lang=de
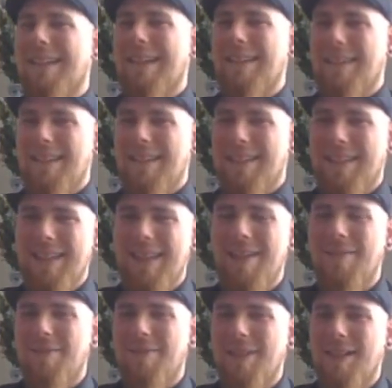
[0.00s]

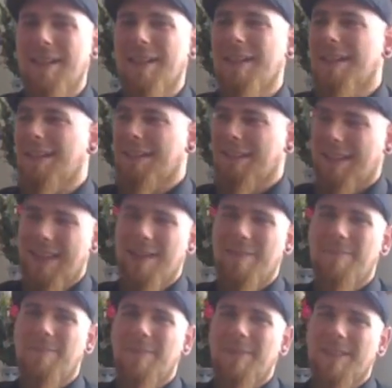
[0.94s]
kritisieren will,
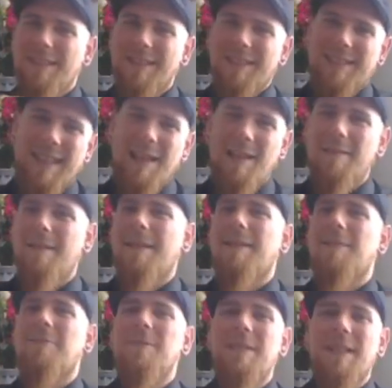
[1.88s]
dem
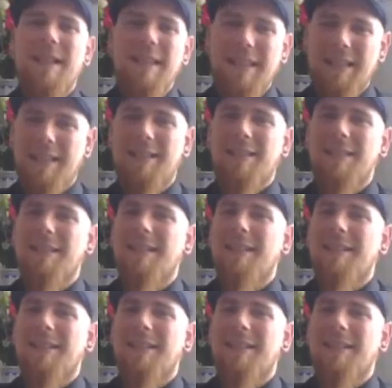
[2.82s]
selber unterliegt.